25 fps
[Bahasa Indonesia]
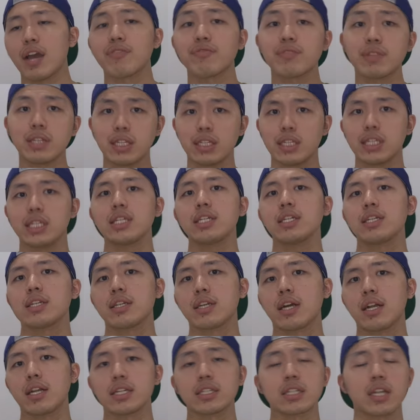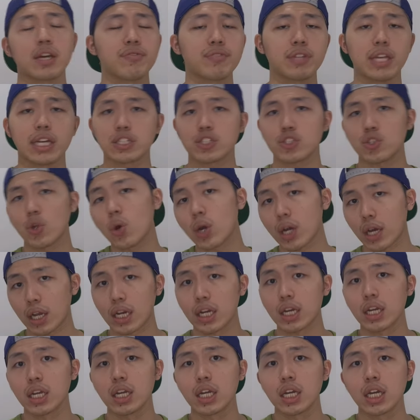FTT alias FTX
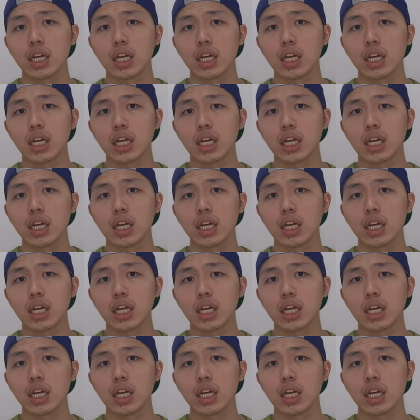token